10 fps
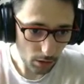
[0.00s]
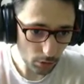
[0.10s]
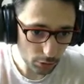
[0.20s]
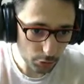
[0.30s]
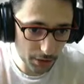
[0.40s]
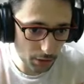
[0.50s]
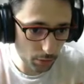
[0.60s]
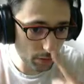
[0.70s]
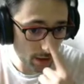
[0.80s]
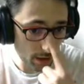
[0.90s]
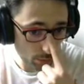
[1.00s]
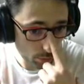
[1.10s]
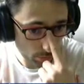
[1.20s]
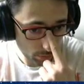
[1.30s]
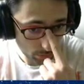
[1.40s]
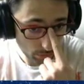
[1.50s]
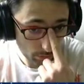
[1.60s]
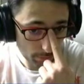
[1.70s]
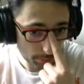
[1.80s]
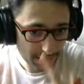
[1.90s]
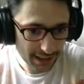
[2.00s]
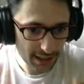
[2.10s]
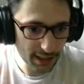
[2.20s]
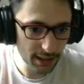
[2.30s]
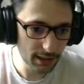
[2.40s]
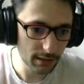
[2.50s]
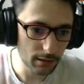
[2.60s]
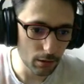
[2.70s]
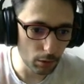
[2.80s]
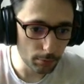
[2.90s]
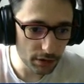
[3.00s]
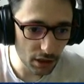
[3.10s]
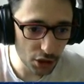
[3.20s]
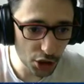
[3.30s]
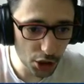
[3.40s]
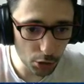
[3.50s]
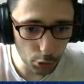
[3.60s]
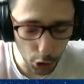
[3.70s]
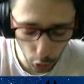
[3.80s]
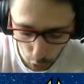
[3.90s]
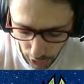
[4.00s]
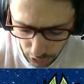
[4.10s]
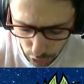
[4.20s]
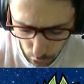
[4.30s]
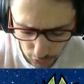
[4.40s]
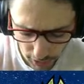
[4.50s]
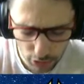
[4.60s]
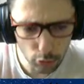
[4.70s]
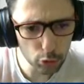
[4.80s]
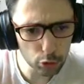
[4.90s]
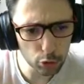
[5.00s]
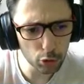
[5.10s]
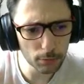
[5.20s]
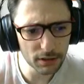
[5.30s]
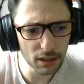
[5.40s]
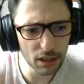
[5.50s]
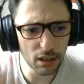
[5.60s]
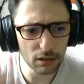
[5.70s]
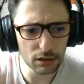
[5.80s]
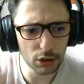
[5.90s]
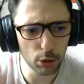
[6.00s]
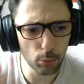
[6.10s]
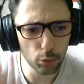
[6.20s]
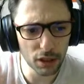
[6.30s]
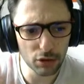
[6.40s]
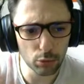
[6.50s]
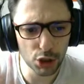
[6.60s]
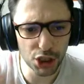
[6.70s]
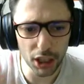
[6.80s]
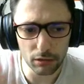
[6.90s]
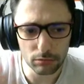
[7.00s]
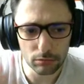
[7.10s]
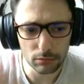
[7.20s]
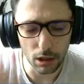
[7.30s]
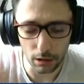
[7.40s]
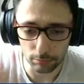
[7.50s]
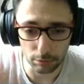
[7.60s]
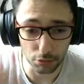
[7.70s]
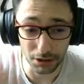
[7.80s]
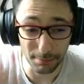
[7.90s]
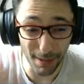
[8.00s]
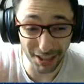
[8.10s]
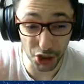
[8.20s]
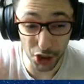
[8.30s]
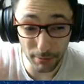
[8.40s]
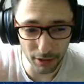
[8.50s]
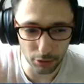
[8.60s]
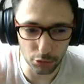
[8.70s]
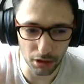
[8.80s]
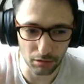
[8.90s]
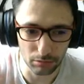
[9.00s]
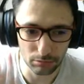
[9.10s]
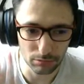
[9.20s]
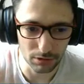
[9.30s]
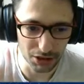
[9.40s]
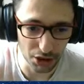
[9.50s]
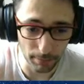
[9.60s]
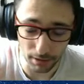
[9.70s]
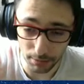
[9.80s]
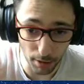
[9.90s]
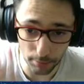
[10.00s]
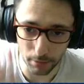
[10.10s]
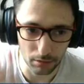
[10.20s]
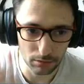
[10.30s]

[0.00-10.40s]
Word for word: Ensuite, on a le Misaki. Euh, Misaki, euh, je regrette, une chose sur ce Misaki là, c'est que j'ai monté son tir. Parce qu'il marque jamais avec ce tir là. Je sais pas, il marque pas